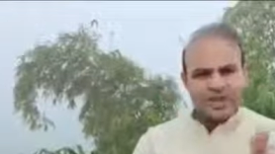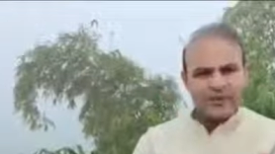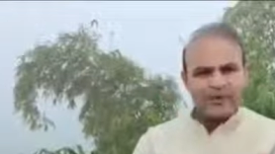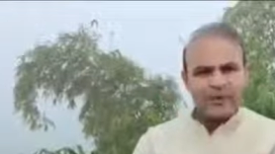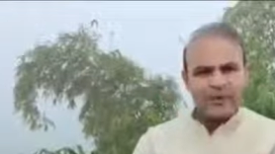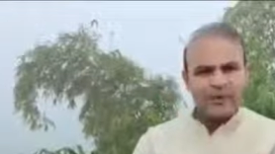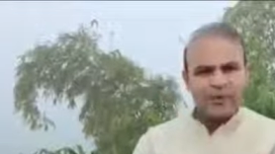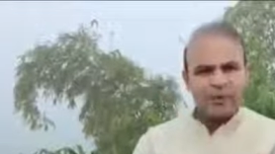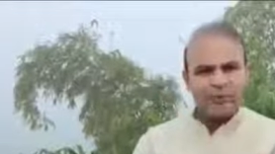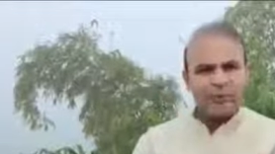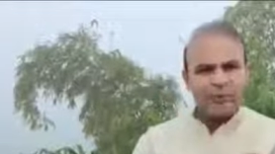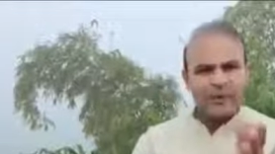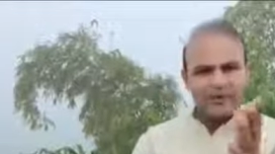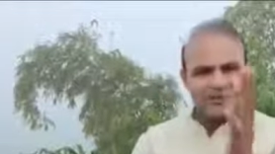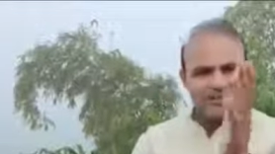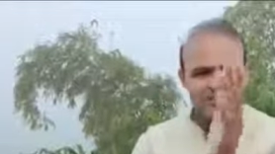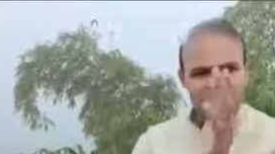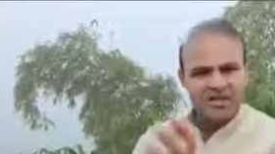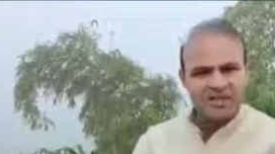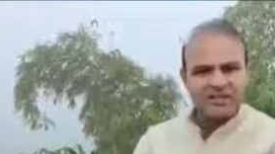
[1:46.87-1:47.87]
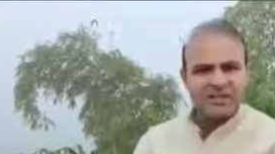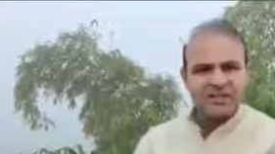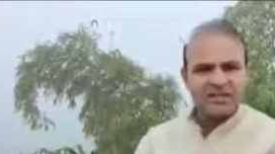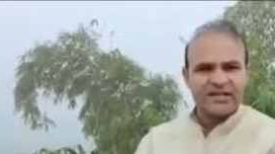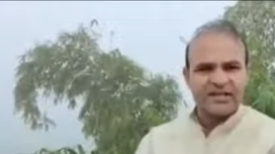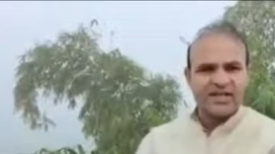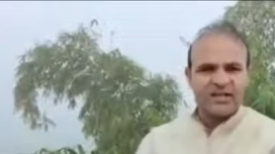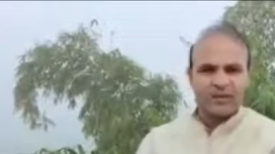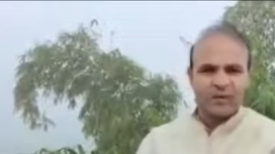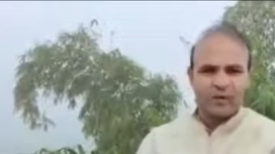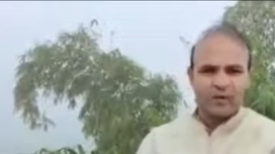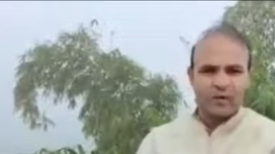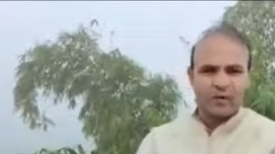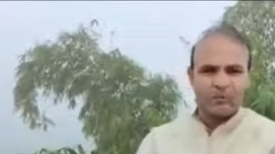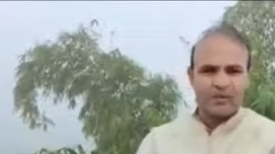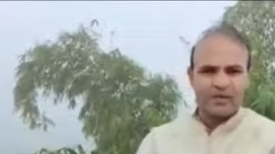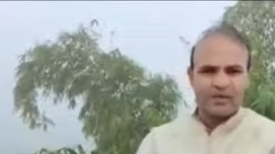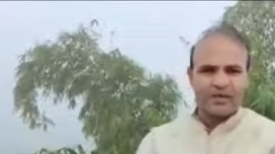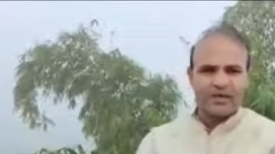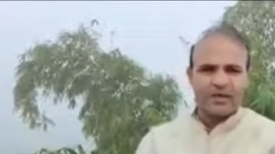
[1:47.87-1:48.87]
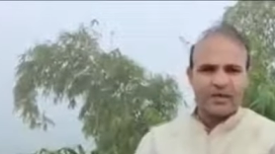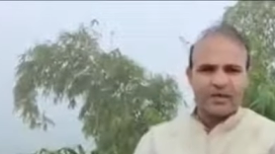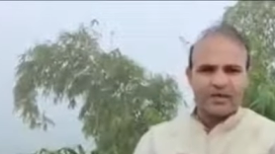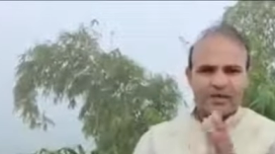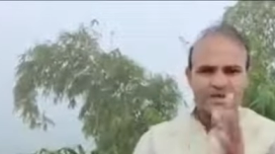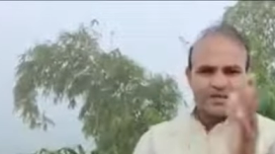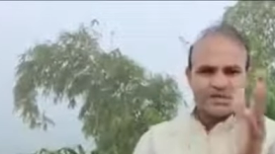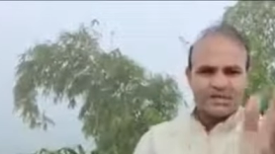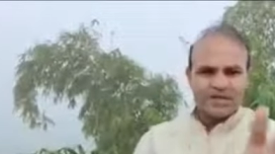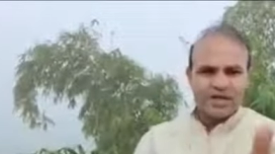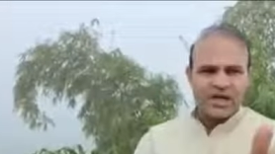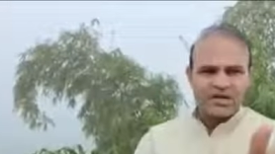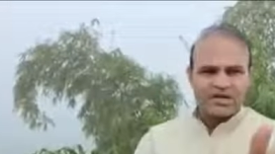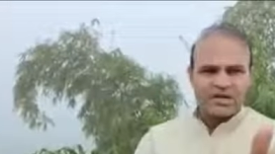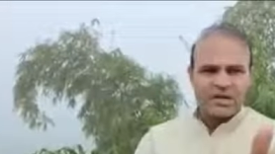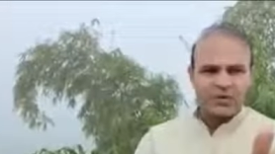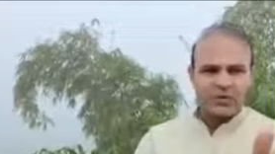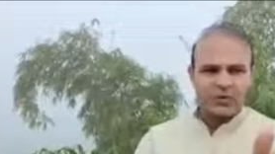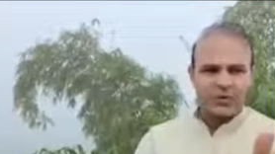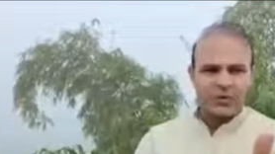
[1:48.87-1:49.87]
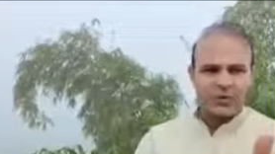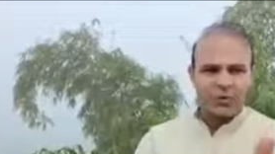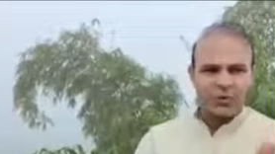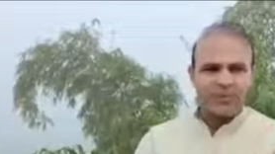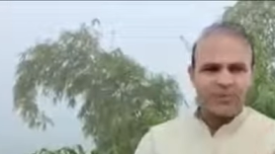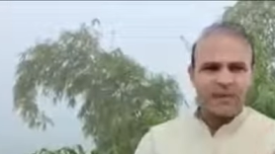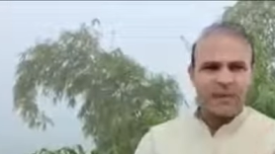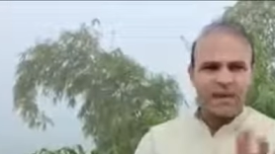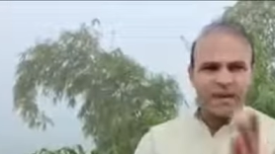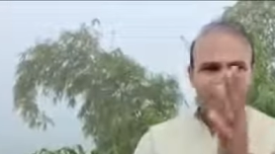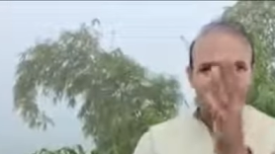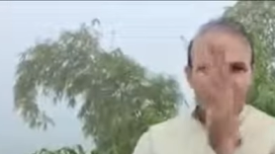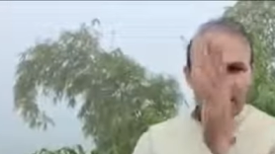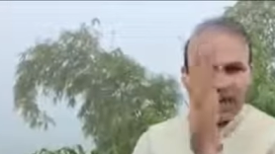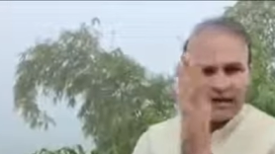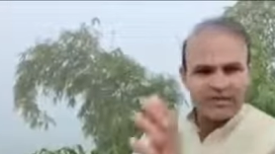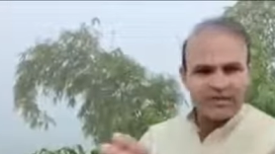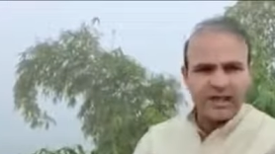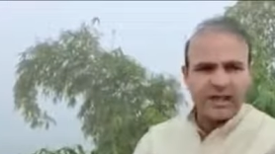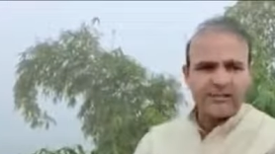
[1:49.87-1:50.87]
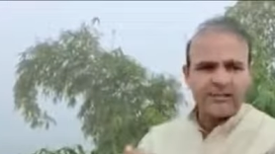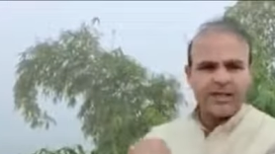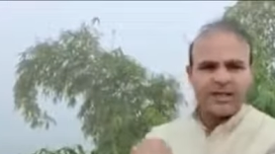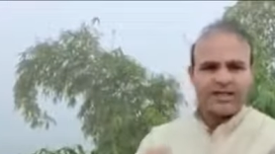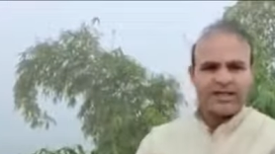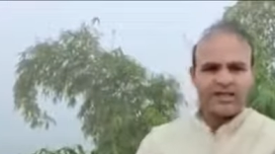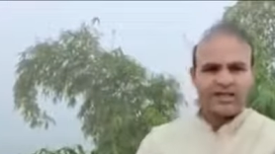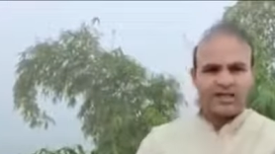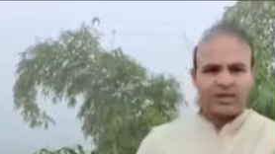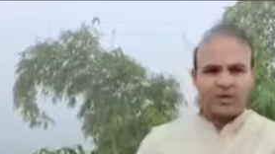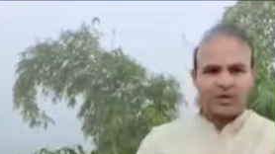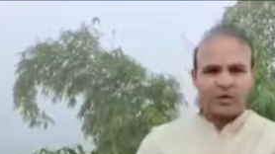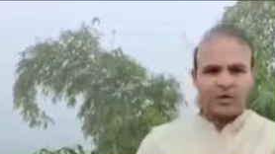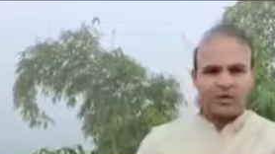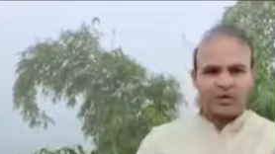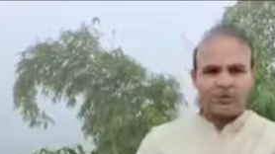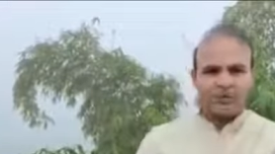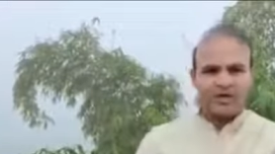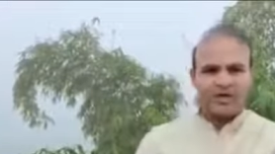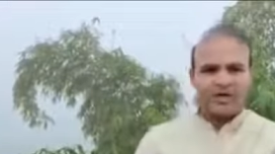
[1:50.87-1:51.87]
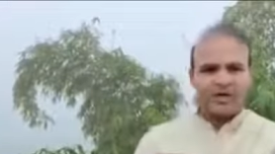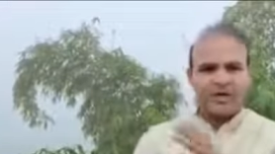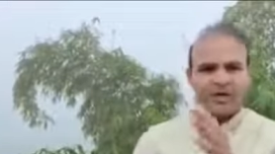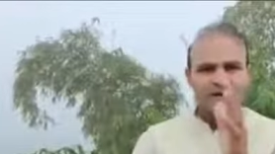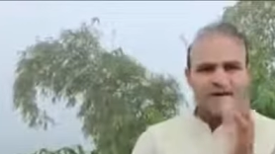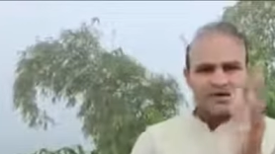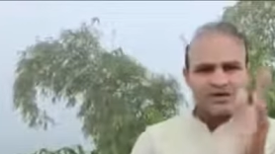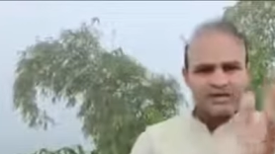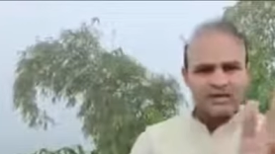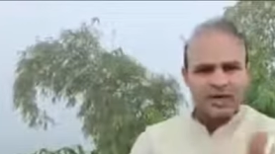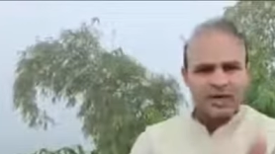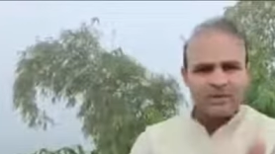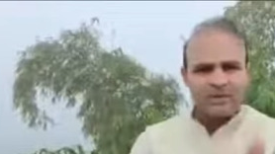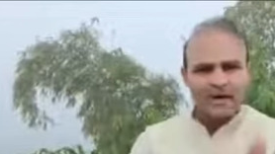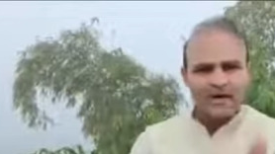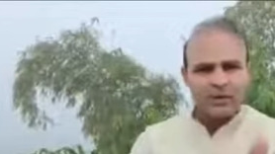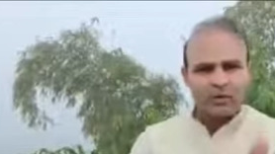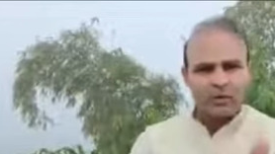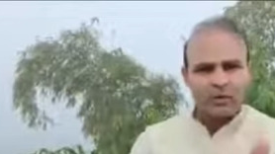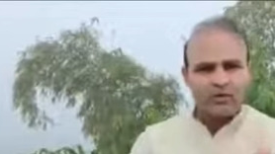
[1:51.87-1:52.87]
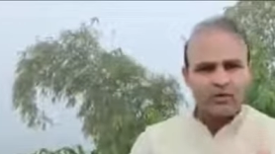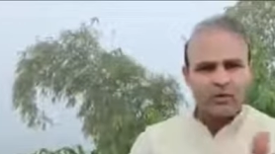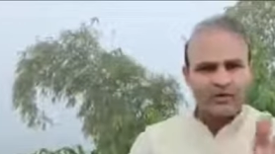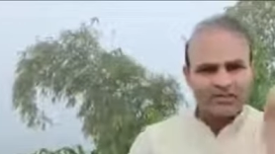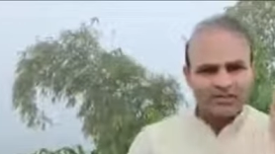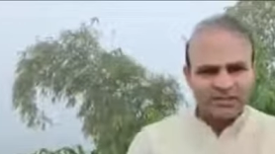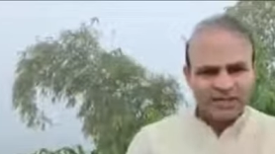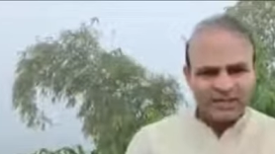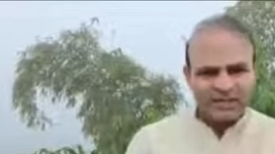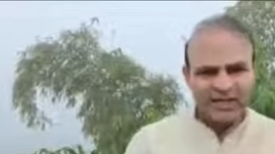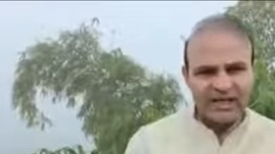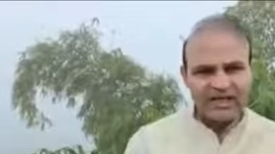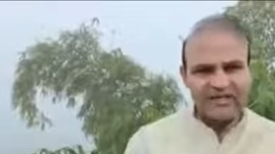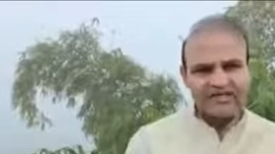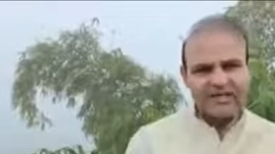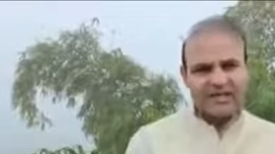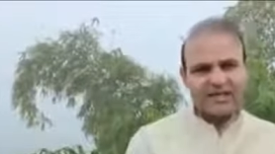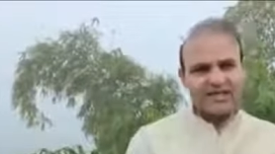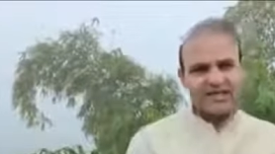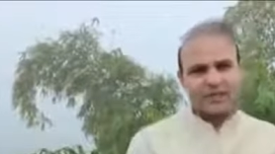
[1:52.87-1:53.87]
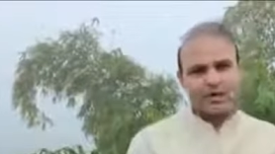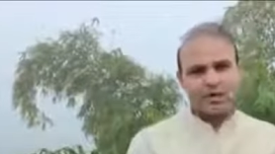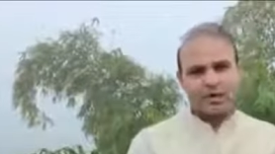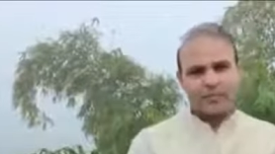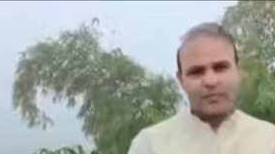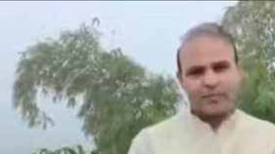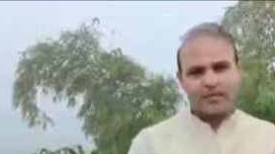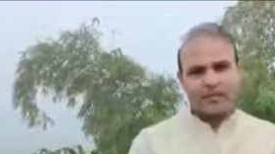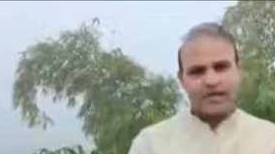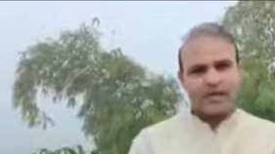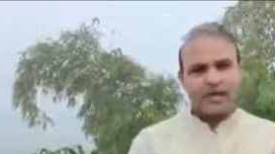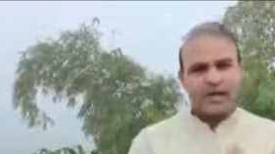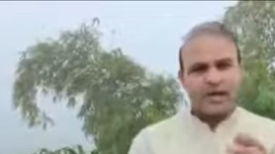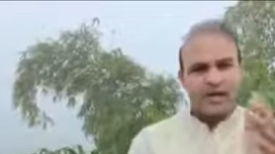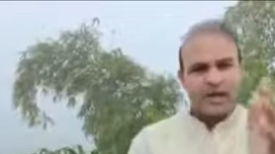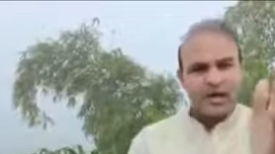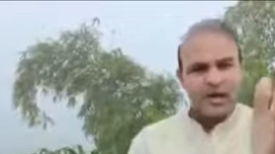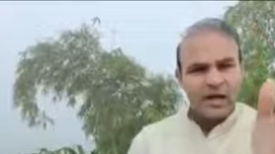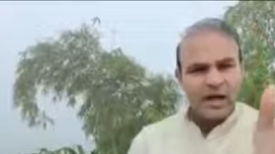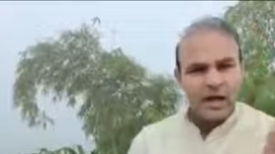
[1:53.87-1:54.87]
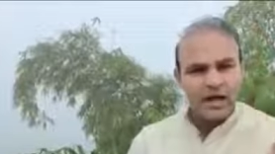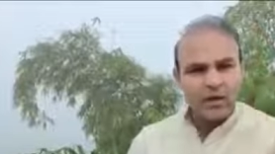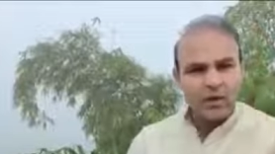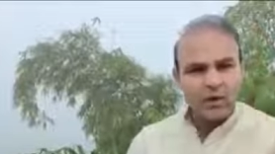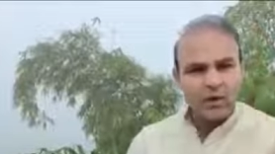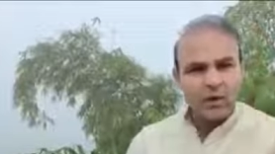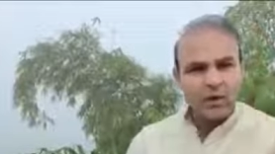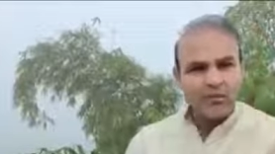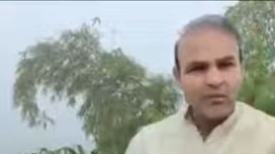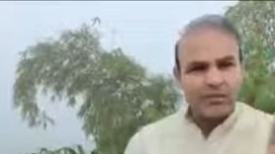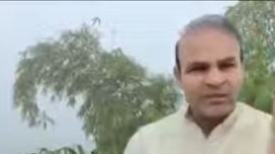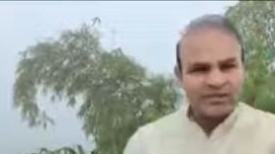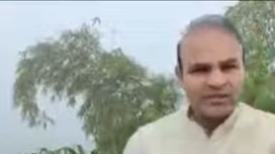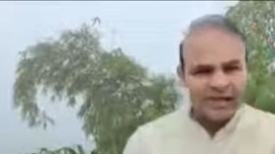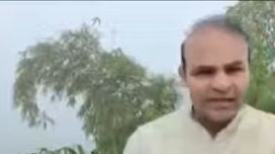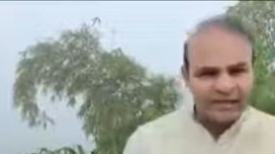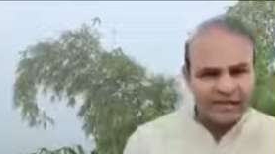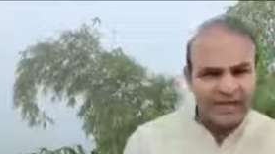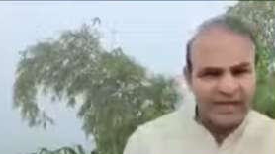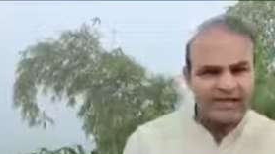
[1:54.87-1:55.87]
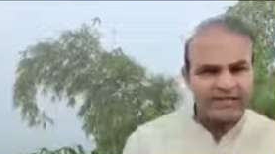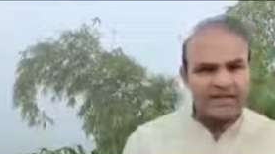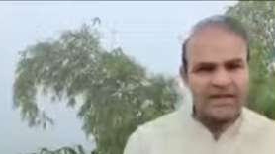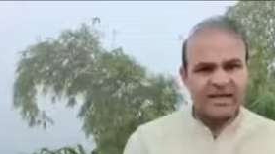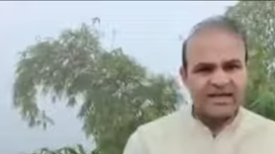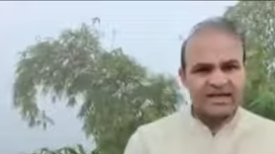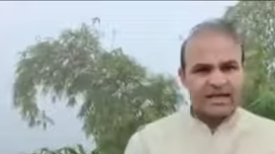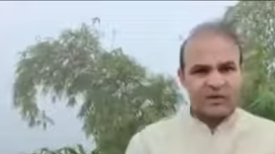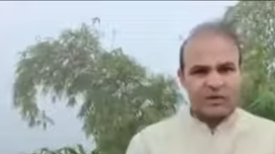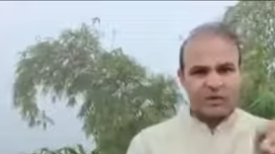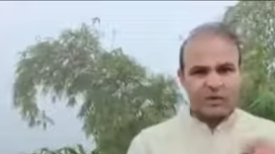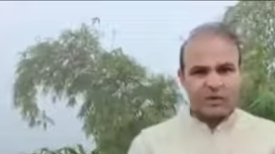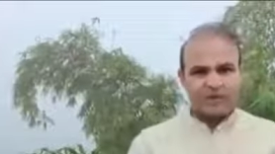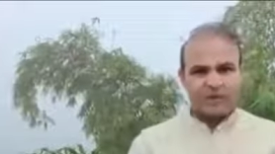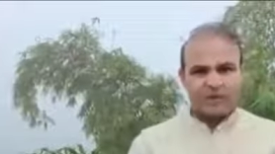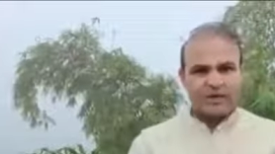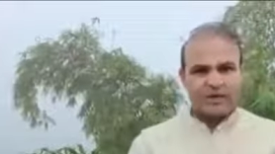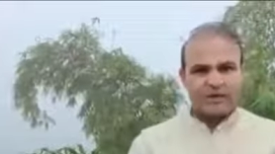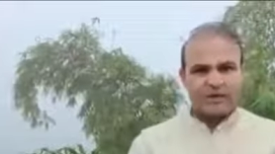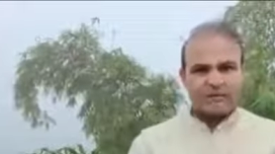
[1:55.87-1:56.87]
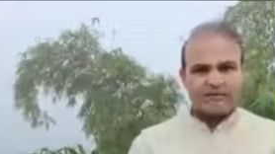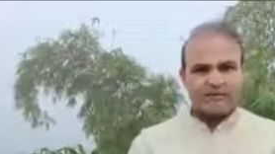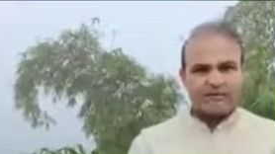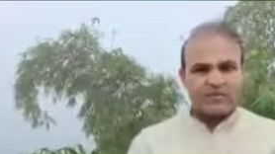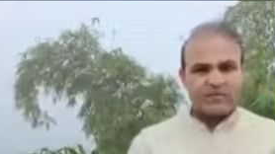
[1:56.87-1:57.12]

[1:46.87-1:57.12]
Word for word: जेपी ग्रुप पर पिछहत्तर हजार करोड़ रुपए जेएसडब्ल्यू ग्रुप पर अट्ठावन हजार करोड़ रुपए जीएमआर ग्रुप पर सैतालीस हजार करोड़ रुपए लेको ग्रुप पर सैतालीस हजार करोड़ रुपए